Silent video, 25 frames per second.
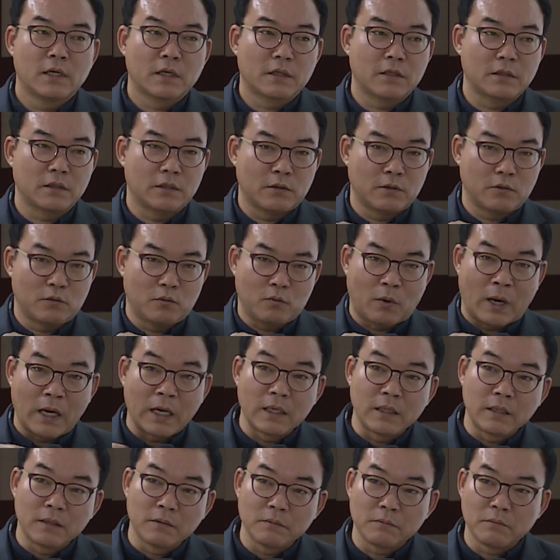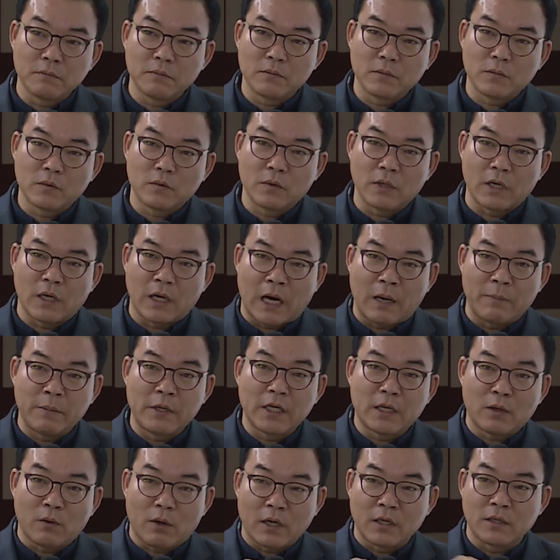그 왕
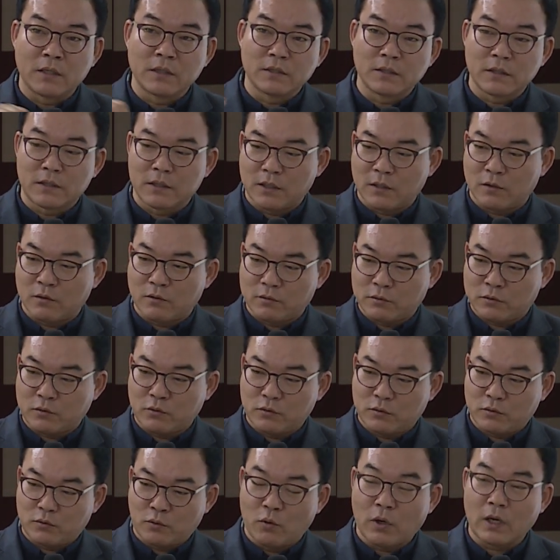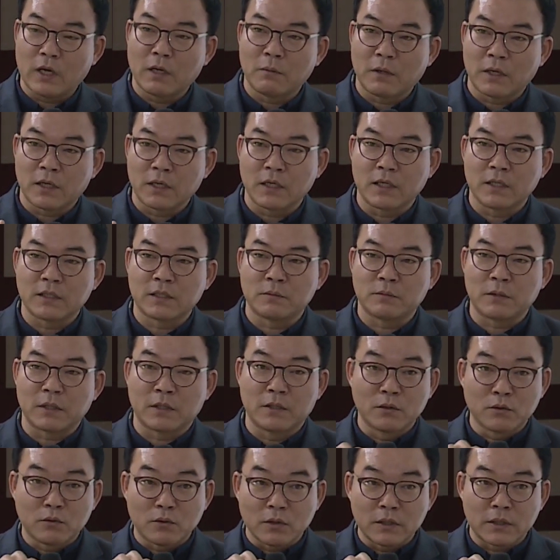아메리카 왕거절이라고 손가락만한 게 있습니다.
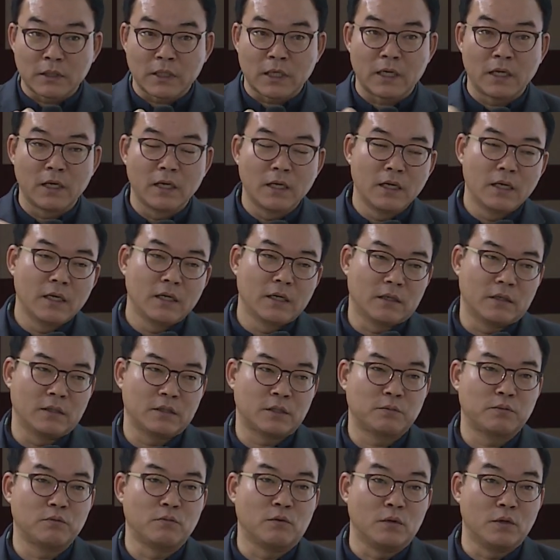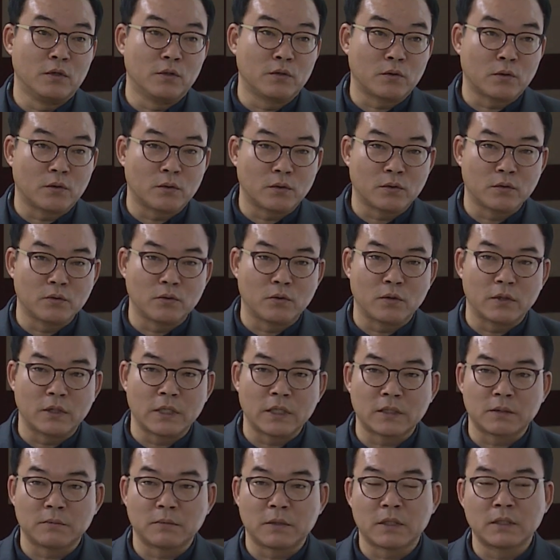그것도 이제 식품 원료로 등록이
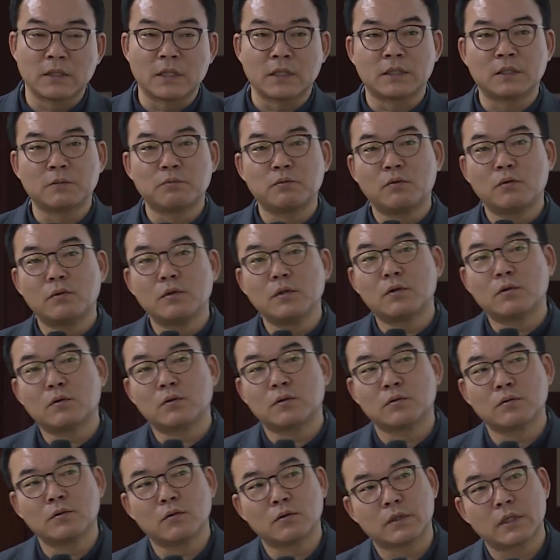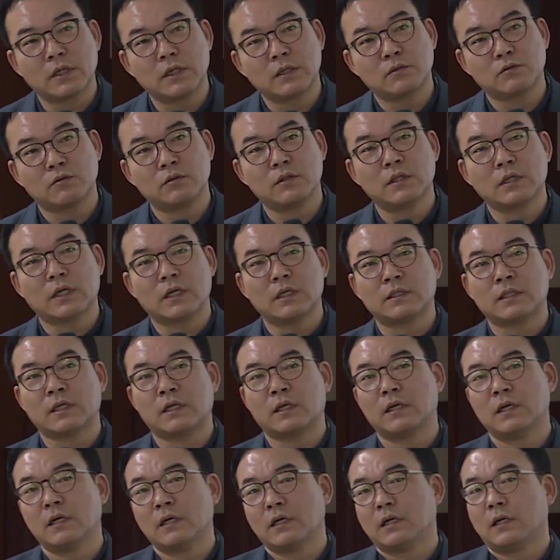됐습니다. 근데 식품 원료로 등록될 수 있는 게
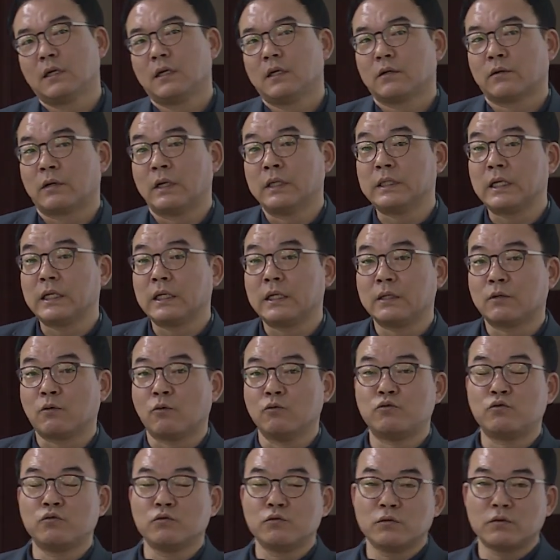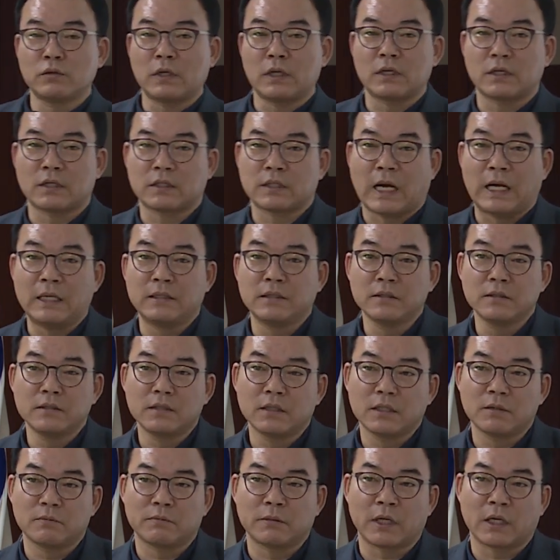이제 굉장히 곤충 관련해서
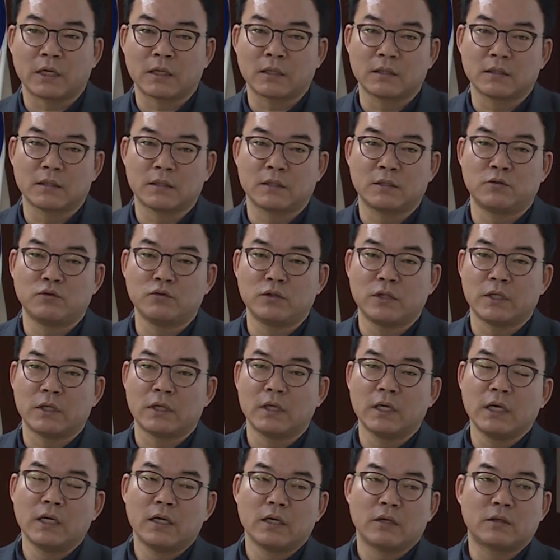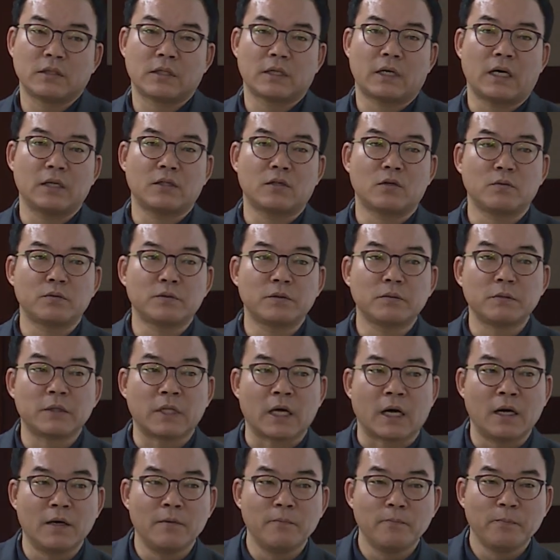한정적입니다. 그 기준이 굉장히
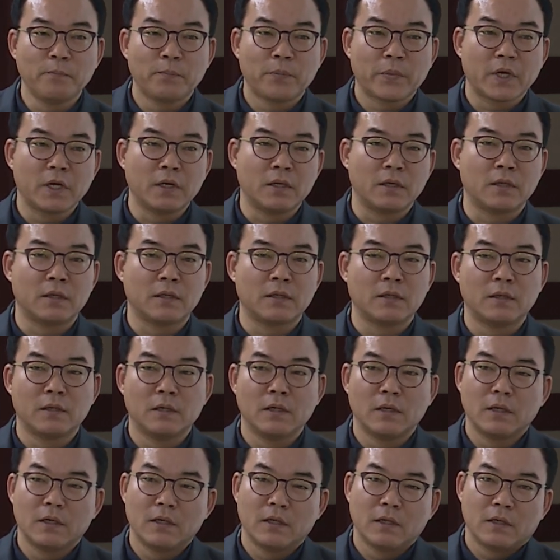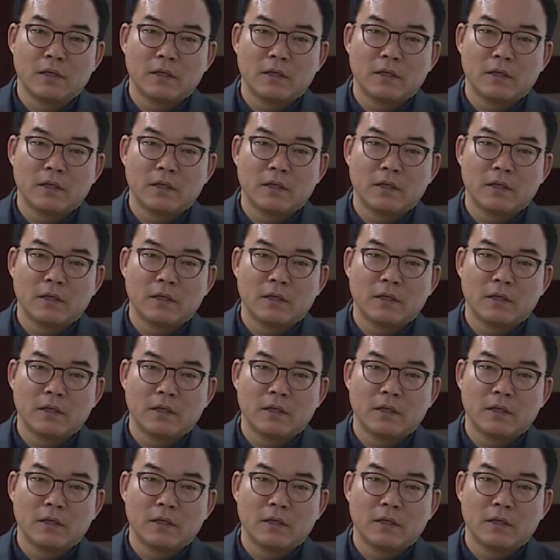까다롭습니다. 그